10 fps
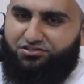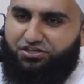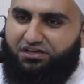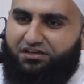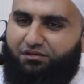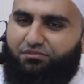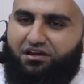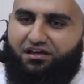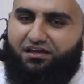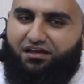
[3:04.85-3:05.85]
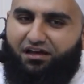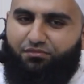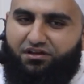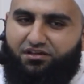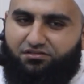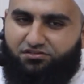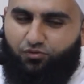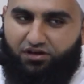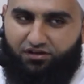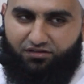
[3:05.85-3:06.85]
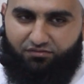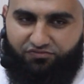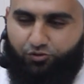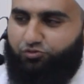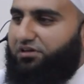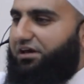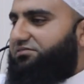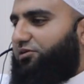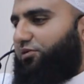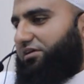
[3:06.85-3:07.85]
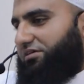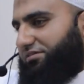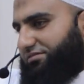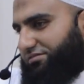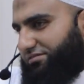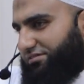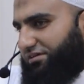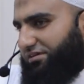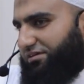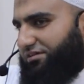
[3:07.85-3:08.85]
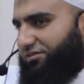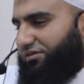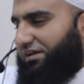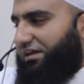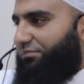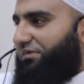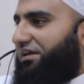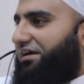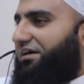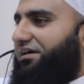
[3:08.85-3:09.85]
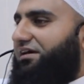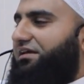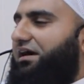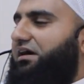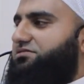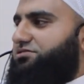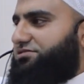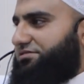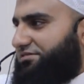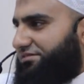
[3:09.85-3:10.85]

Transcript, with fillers: جاي نعمل عملية طوارئ مفوتين على الطوارئ لنعمل لها انعاش